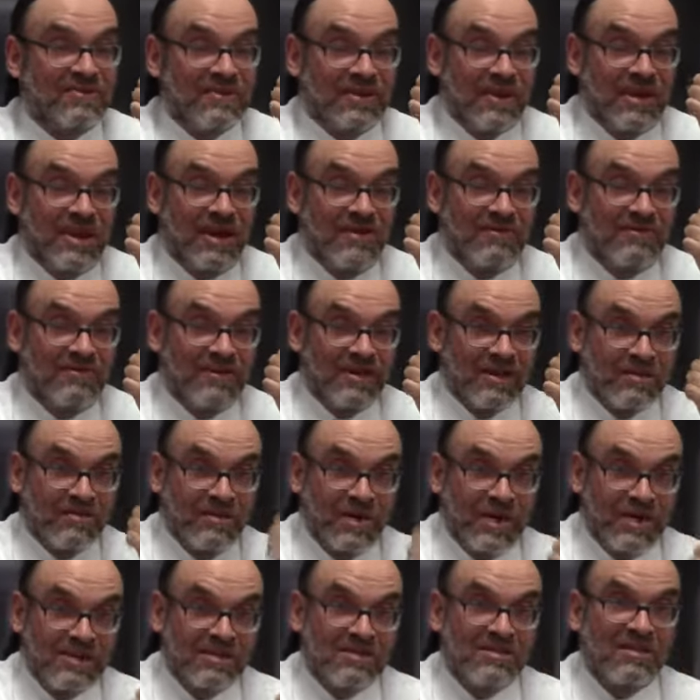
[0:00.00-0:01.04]
a
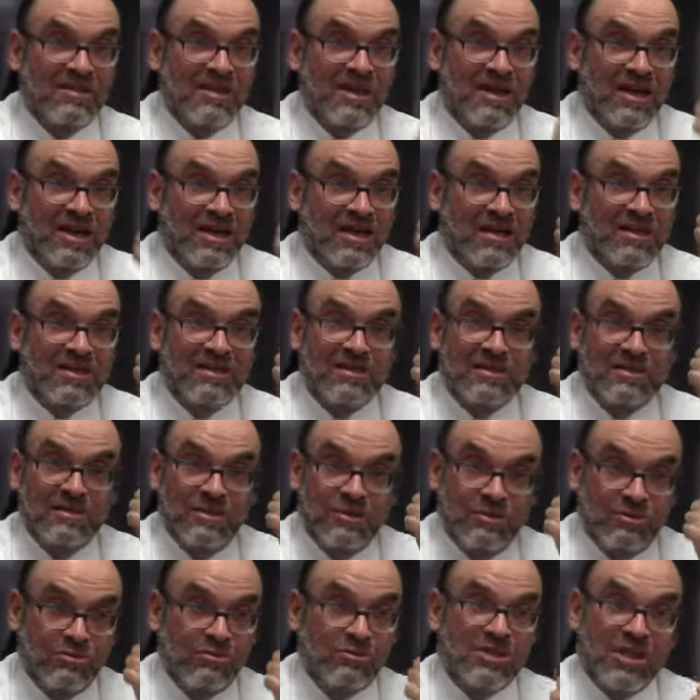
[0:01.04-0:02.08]
fermarti e a
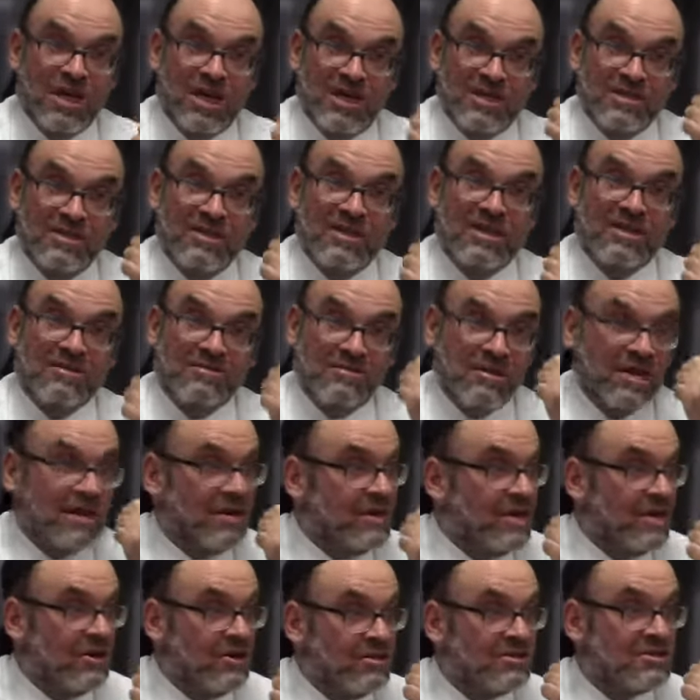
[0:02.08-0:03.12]
rinunciare a
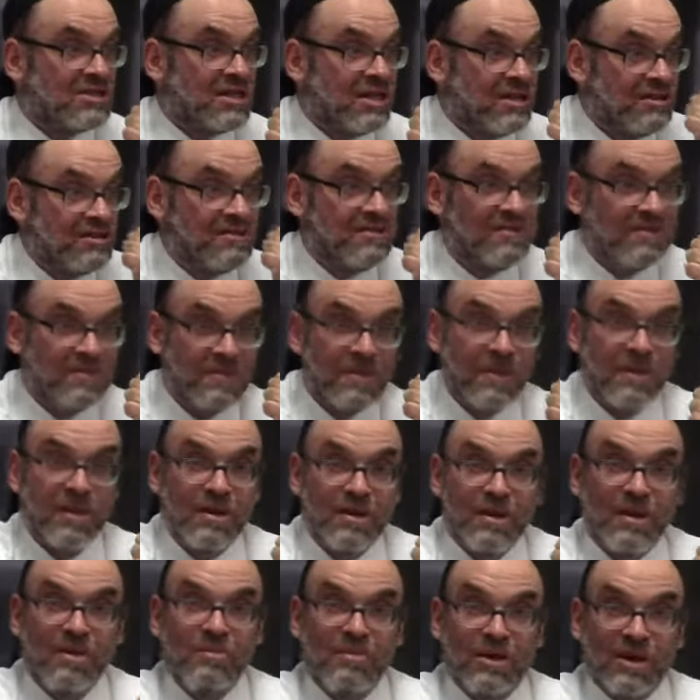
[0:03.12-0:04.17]
qualche cosa.
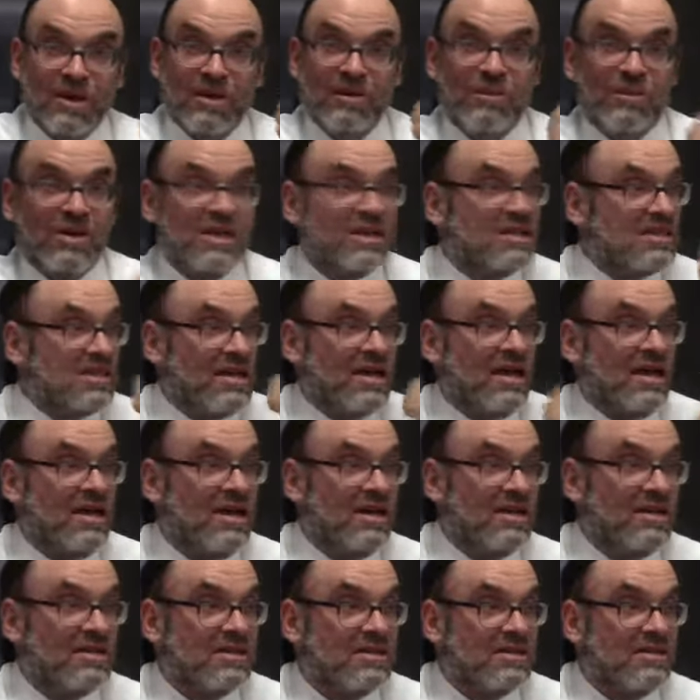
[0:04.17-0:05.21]
Perché questa
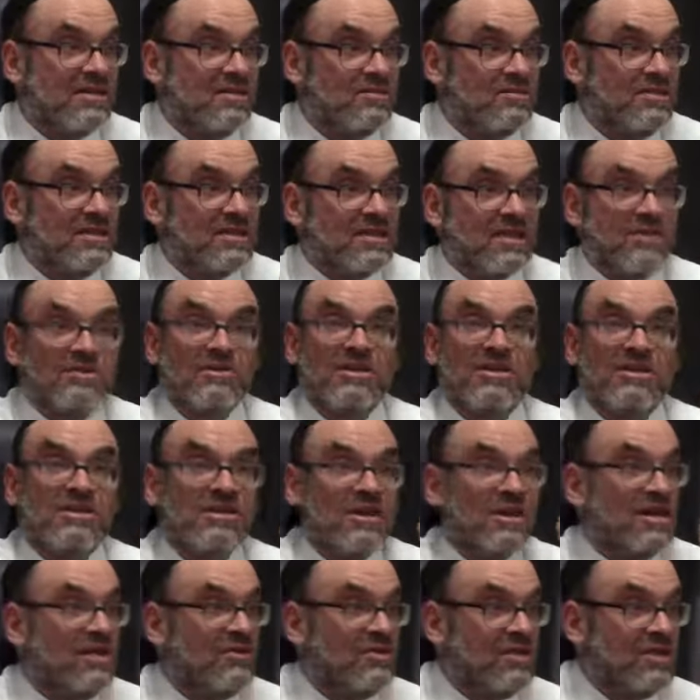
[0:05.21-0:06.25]
è, perché
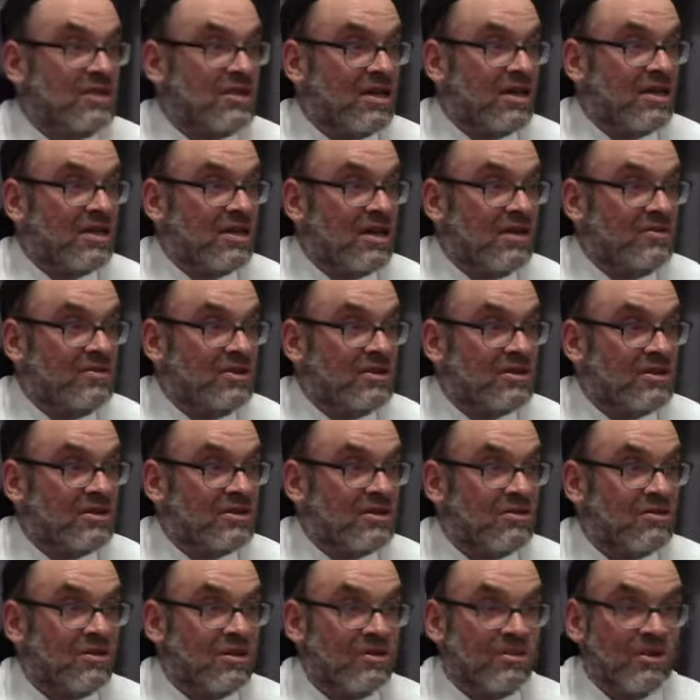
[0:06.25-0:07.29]
questa è la, vita, la vita
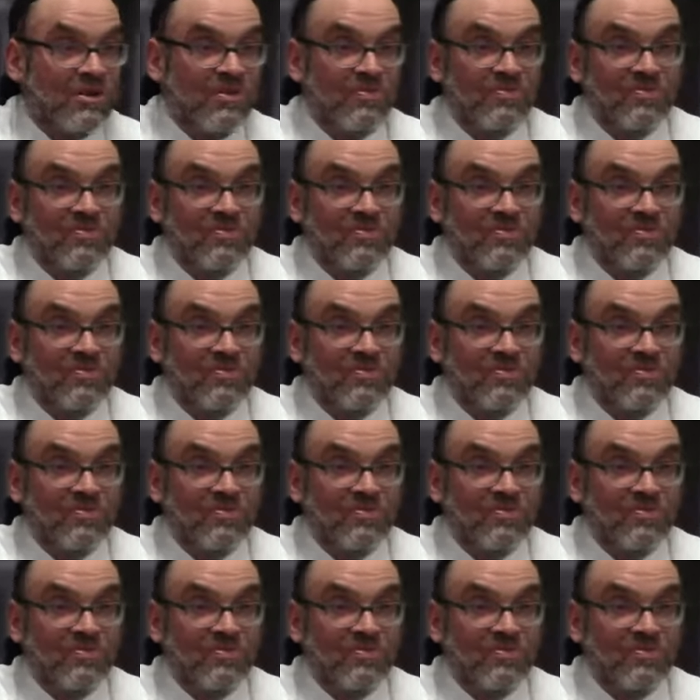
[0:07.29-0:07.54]
dell'uomo.